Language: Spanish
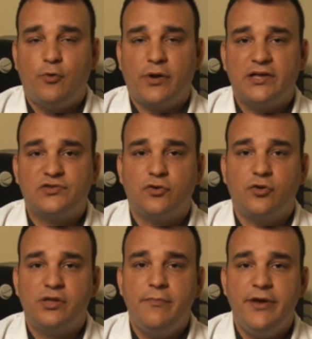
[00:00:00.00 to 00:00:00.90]
y por eso
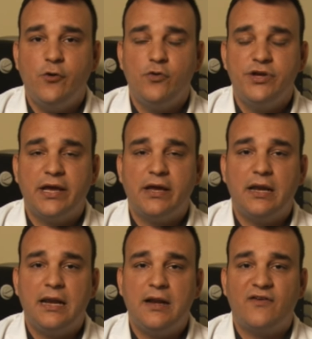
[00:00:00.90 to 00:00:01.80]
nos disminuye
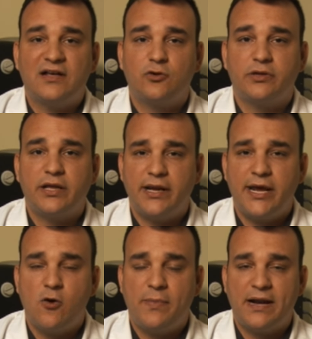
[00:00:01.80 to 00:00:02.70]
el factor de
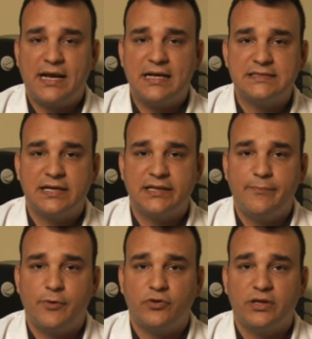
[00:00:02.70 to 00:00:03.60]
riesgo para cáncer
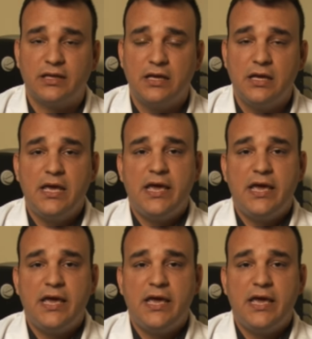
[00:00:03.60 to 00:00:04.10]
de próstata.